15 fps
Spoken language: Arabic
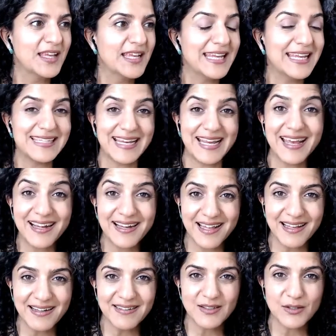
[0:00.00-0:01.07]

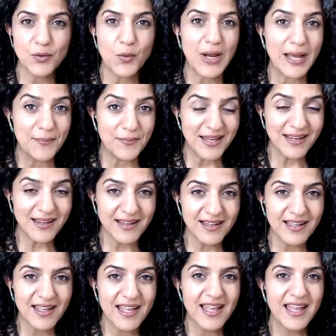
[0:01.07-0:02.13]
يتكرر وعميق
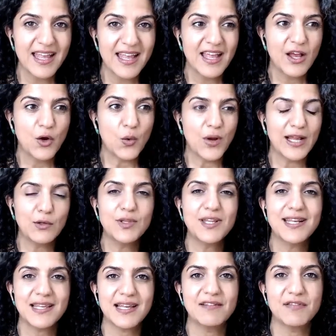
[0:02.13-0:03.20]
وخلونا
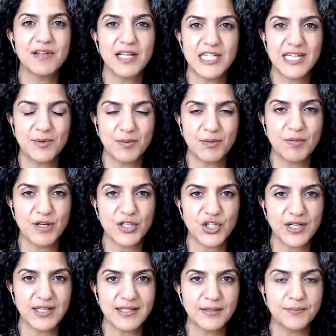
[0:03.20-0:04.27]
ندخل في الإجابة
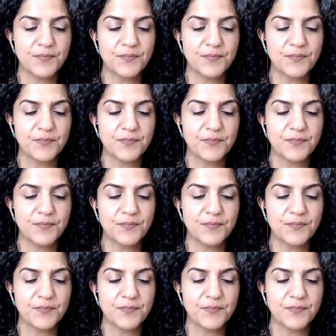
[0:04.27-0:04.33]
مباشرة